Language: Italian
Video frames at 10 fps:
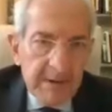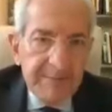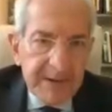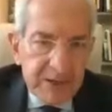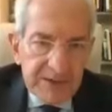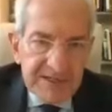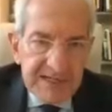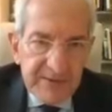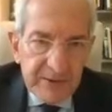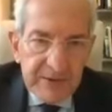ma
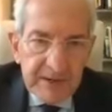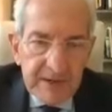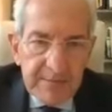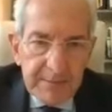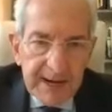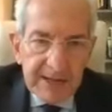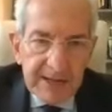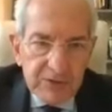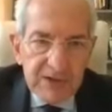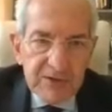persuasivo, perché
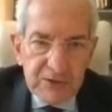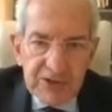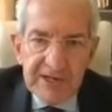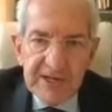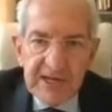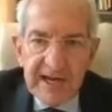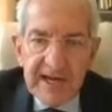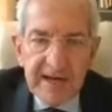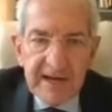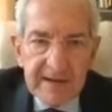tutti i soggetti
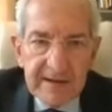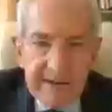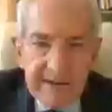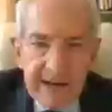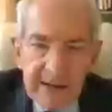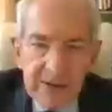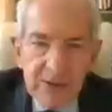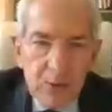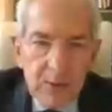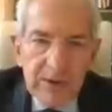che eh,
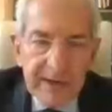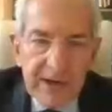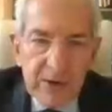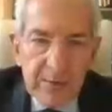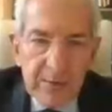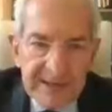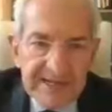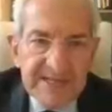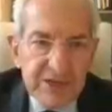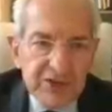hanno una qualche
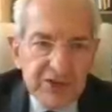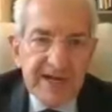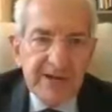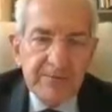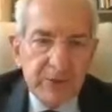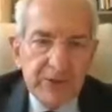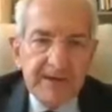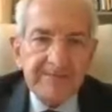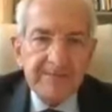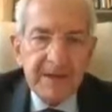competenza cerchino un po'
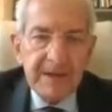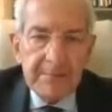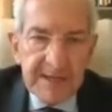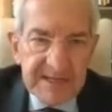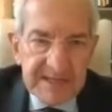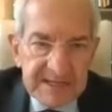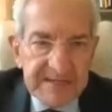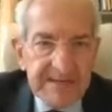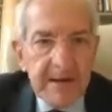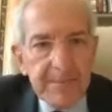di mettersi
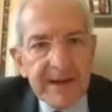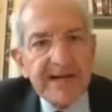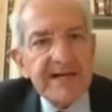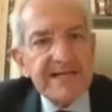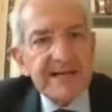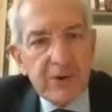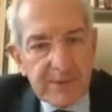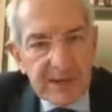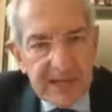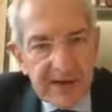insieme per realizzare
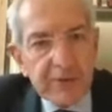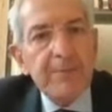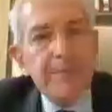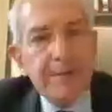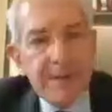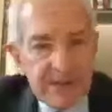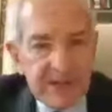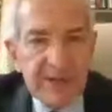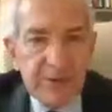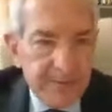l'obiettivo, non per
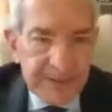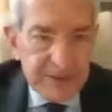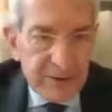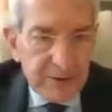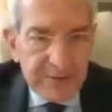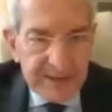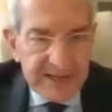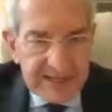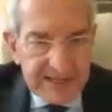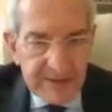mantenere un pezzo di
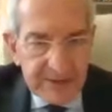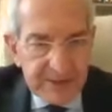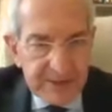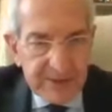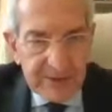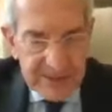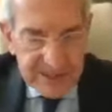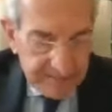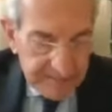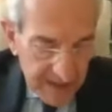competenze. Questo credo che
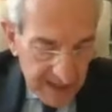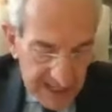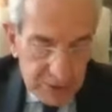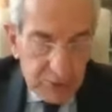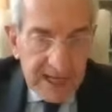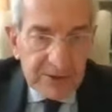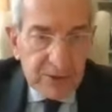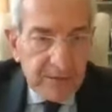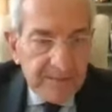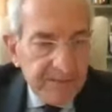sia. E
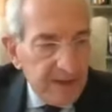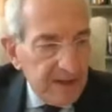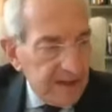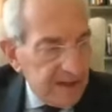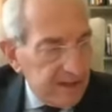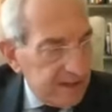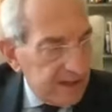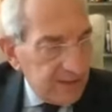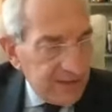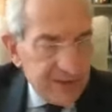studiando eh,
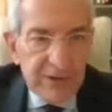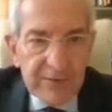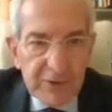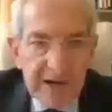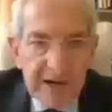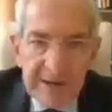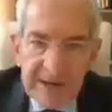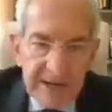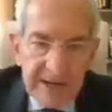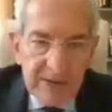le questioni dei fondali
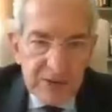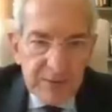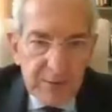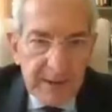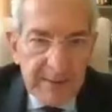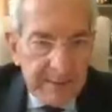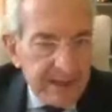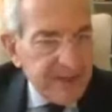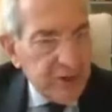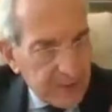marini, questo problema è
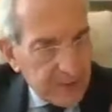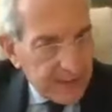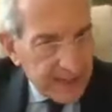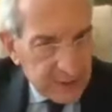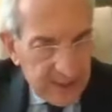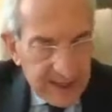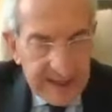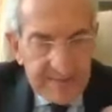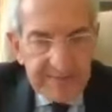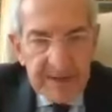emerso come è emerso
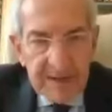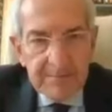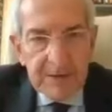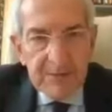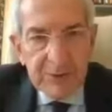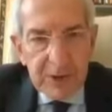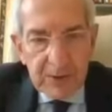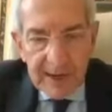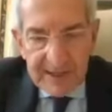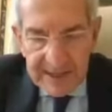anche per quanto
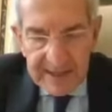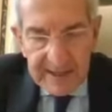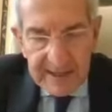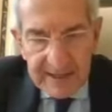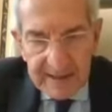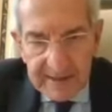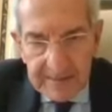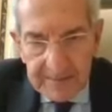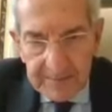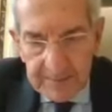riguarda il,
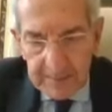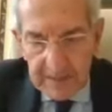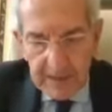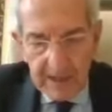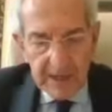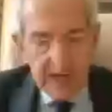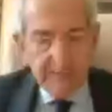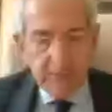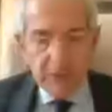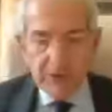um, il
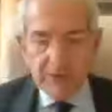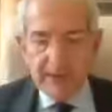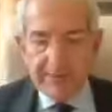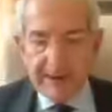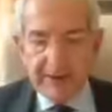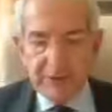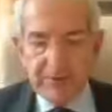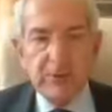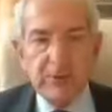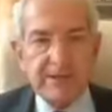polo di cui ha parlato, il
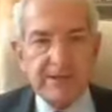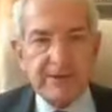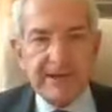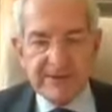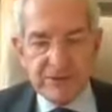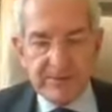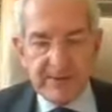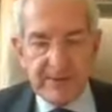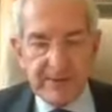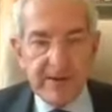polo nazionale della
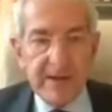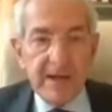subacquea.